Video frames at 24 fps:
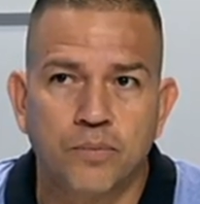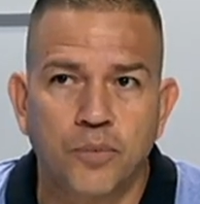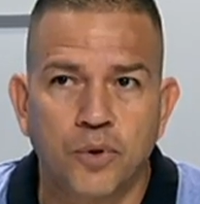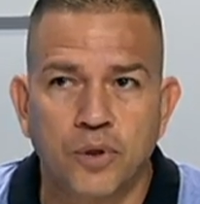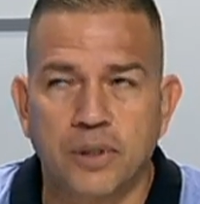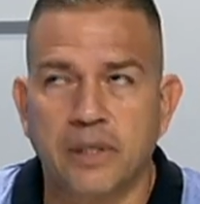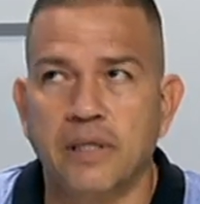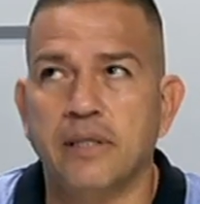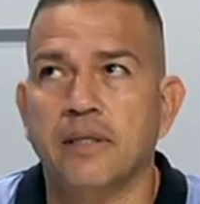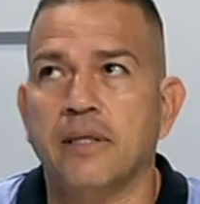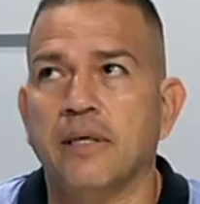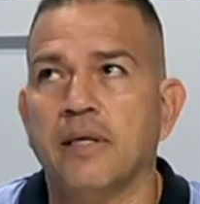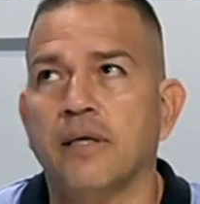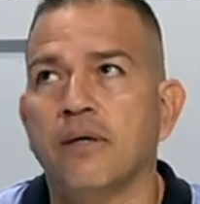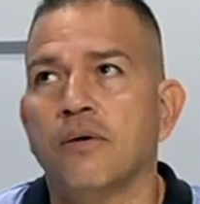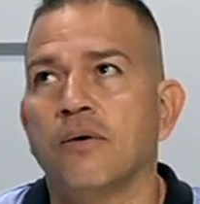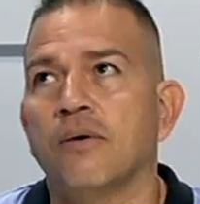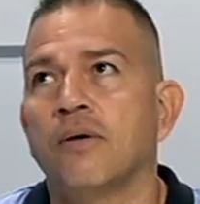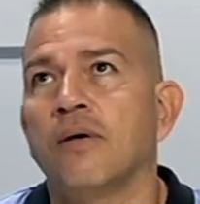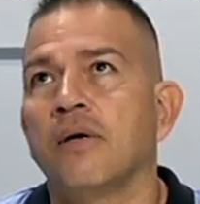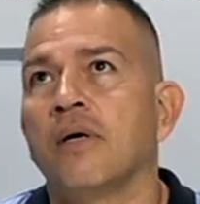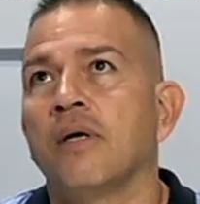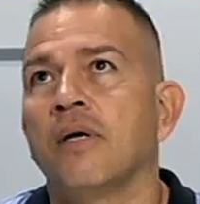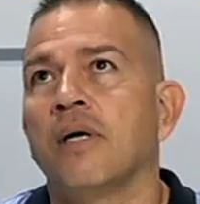Porque te
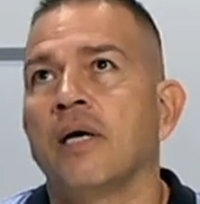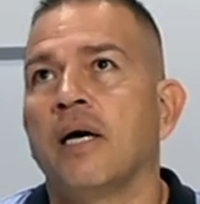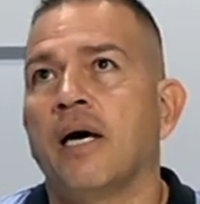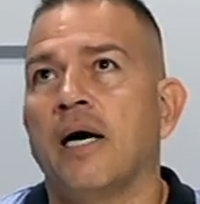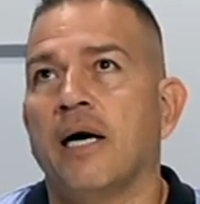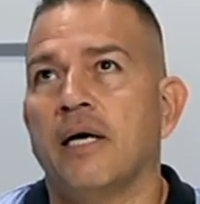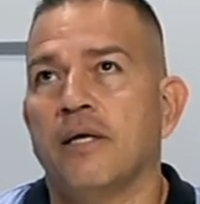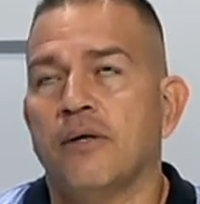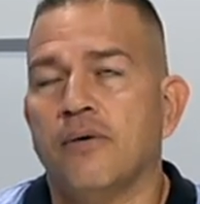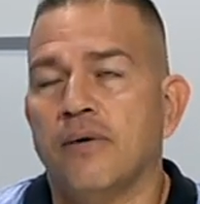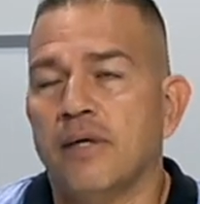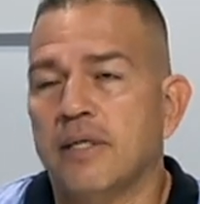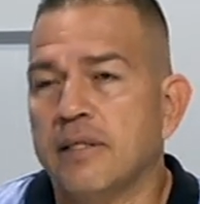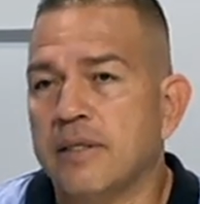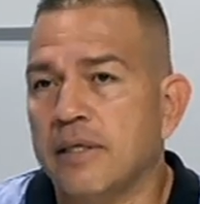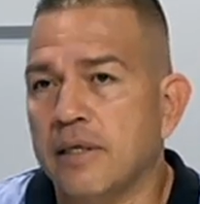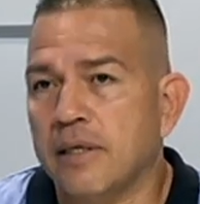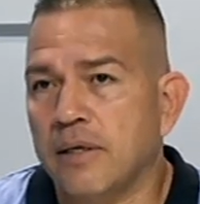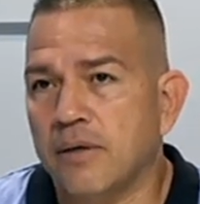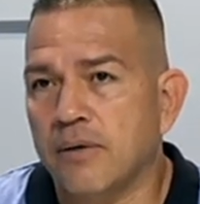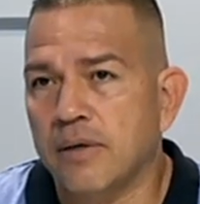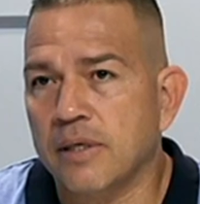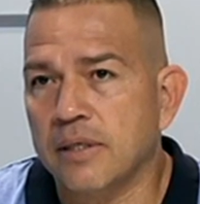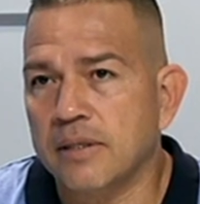digo, años
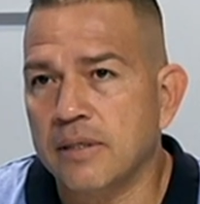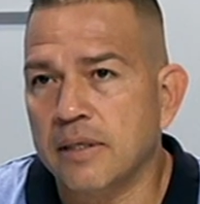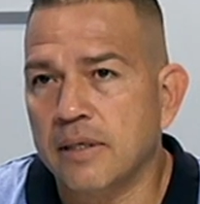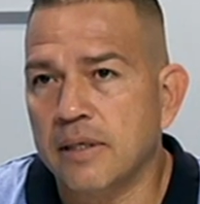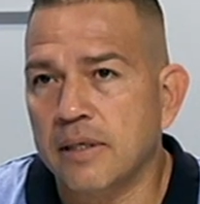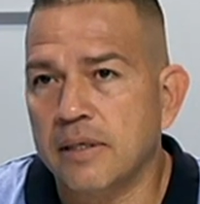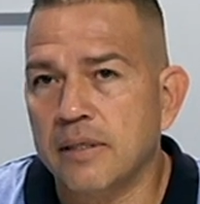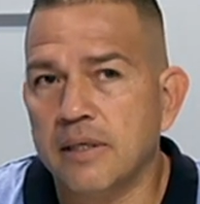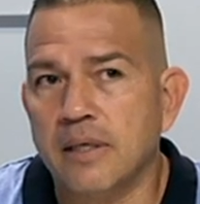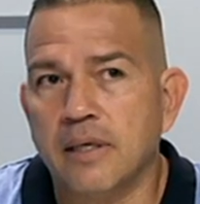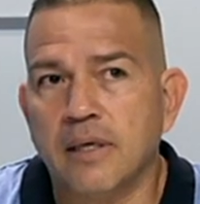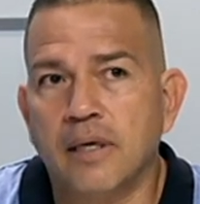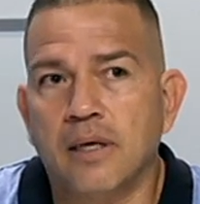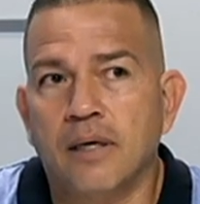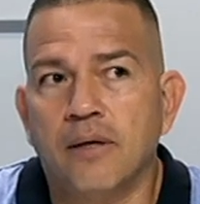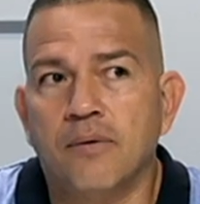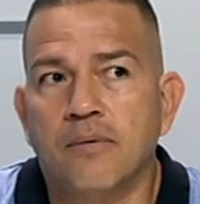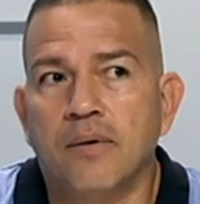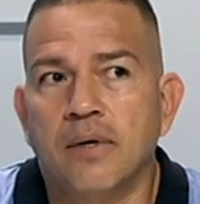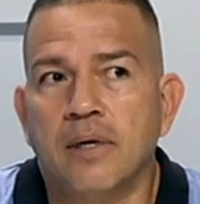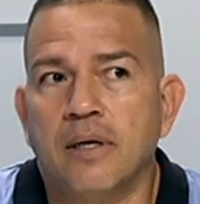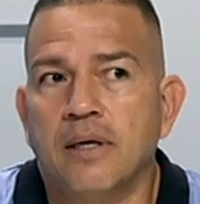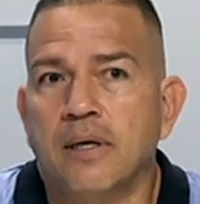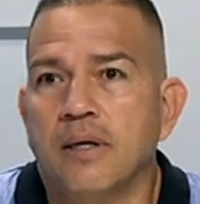anteriores he
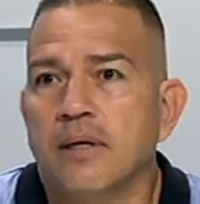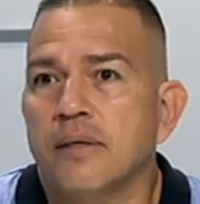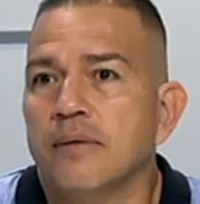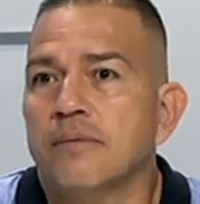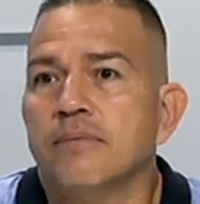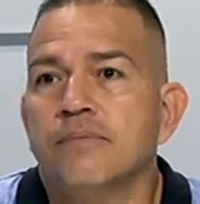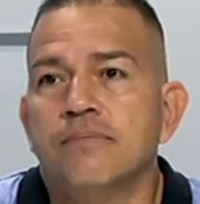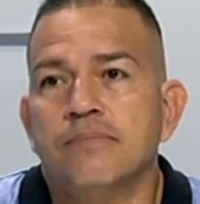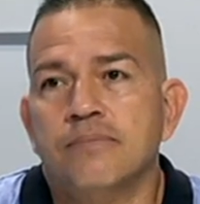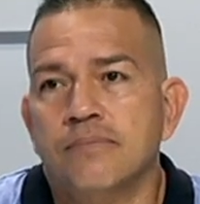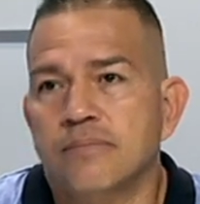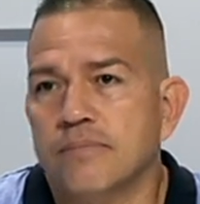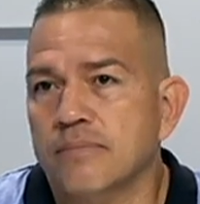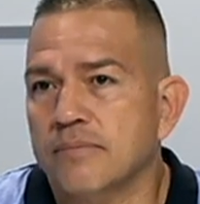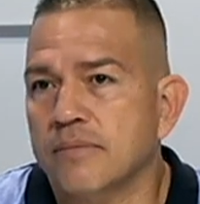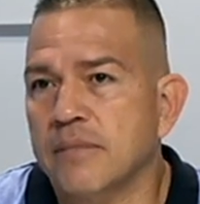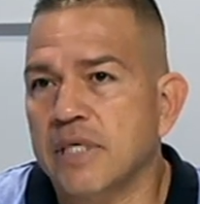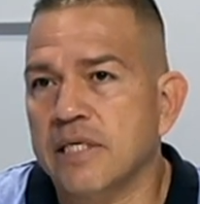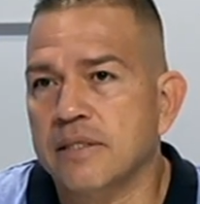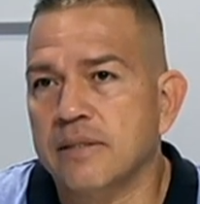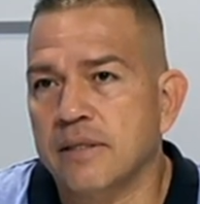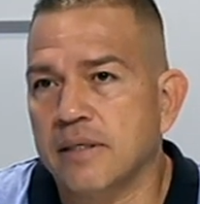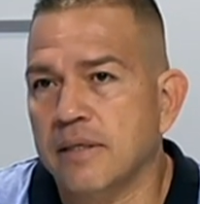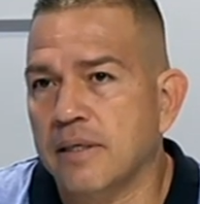llegado a
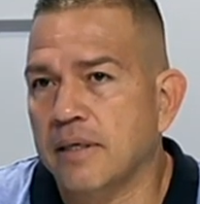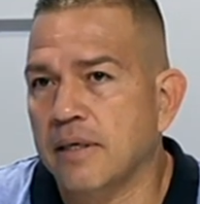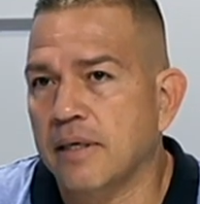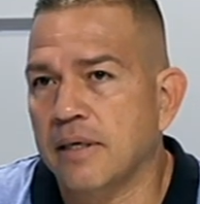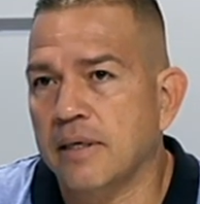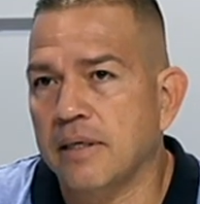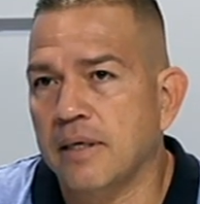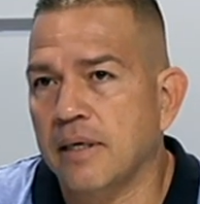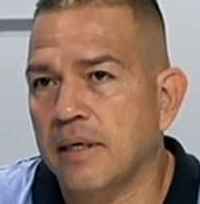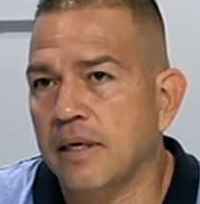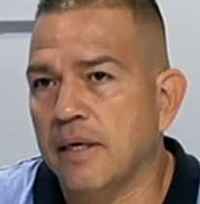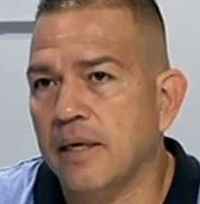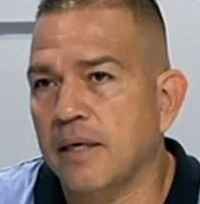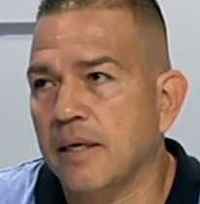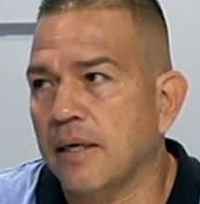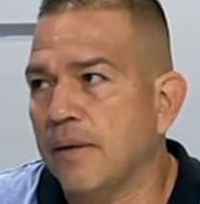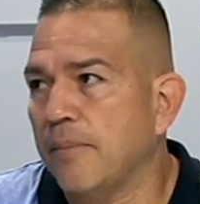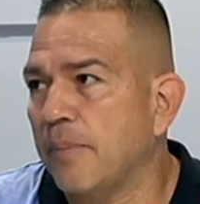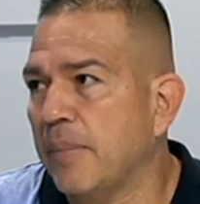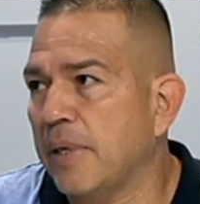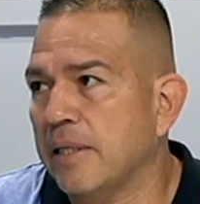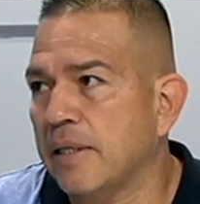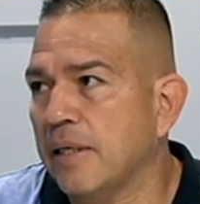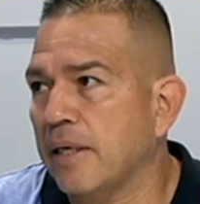una chica
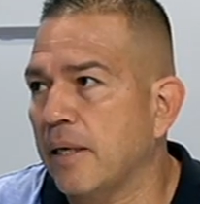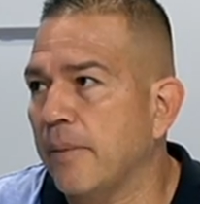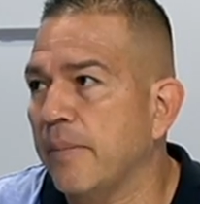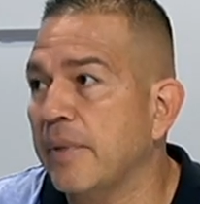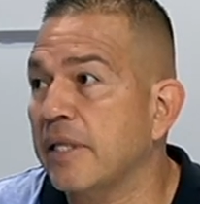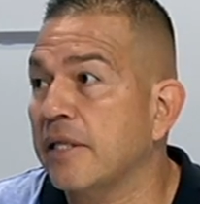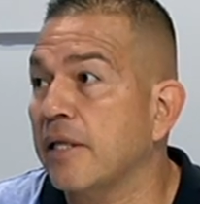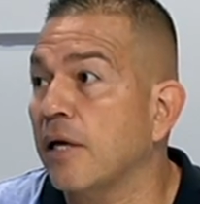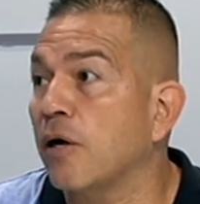ya prácticamente...